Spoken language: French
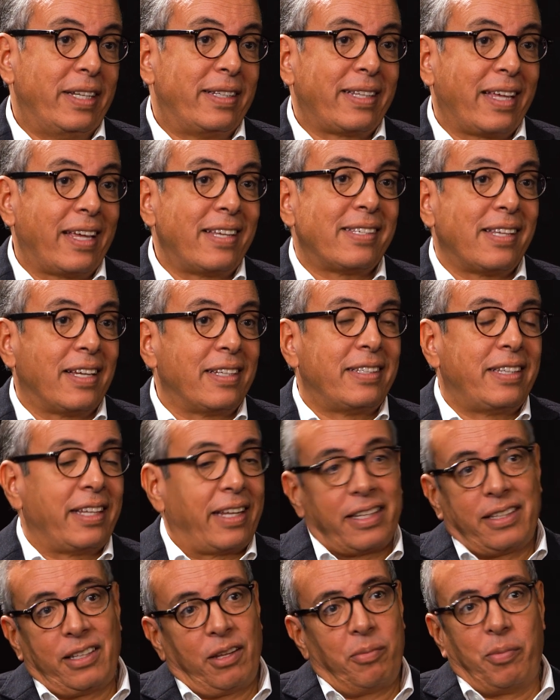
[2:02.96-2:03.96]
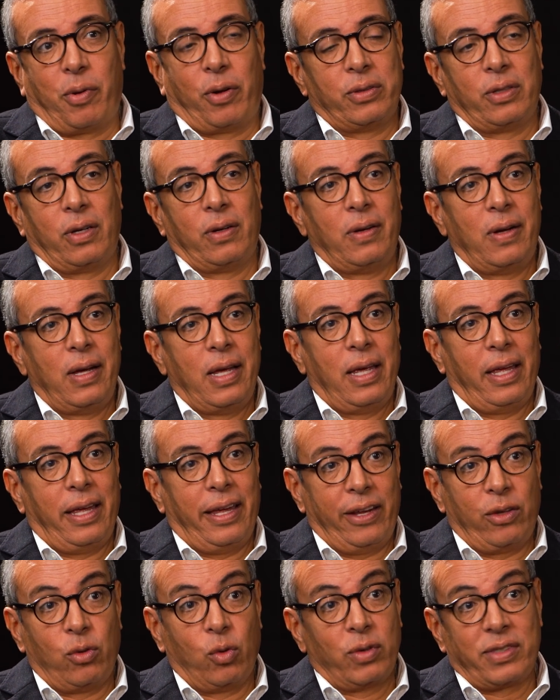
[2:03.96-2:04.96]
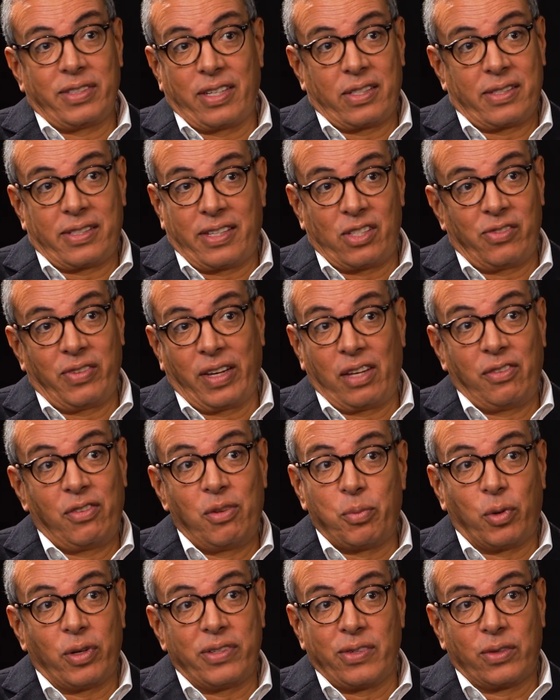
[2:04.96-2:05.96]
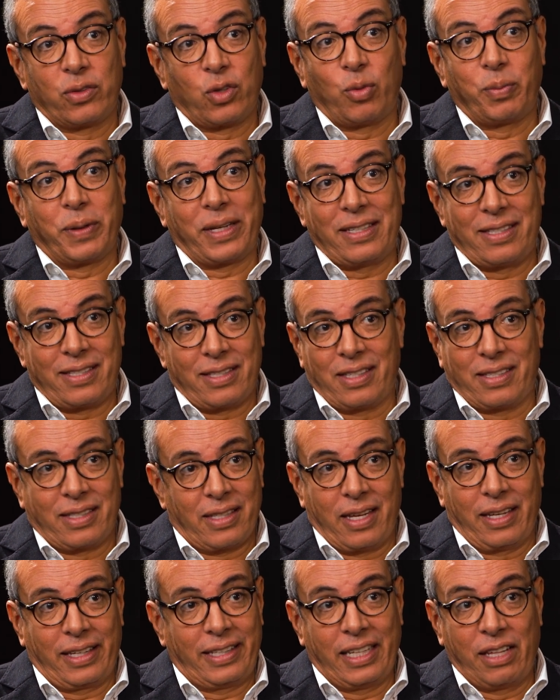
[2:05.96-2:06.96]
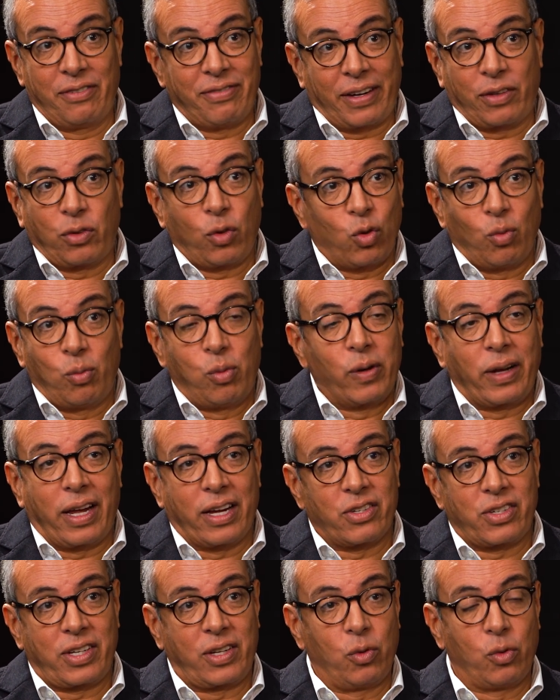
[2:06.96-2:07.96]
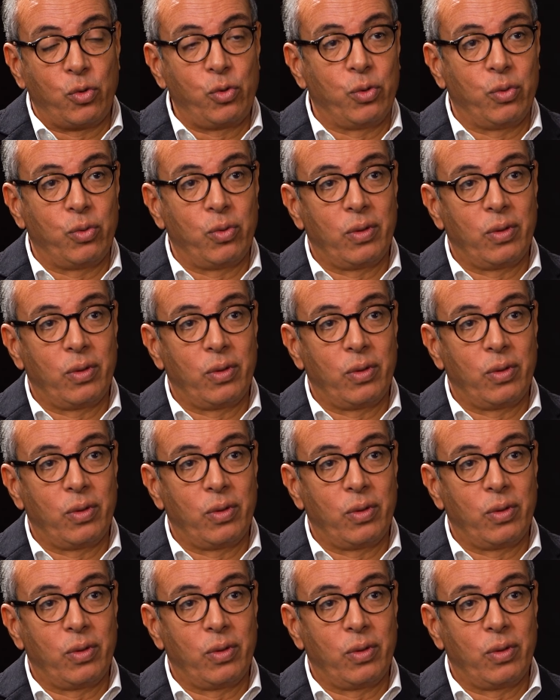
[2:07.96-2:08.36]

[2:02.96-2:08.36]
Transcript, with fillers: est très interdépendants et donc ça, se vérifie pour les entreprises. il y a des facteurs de blocage qui ont lieu.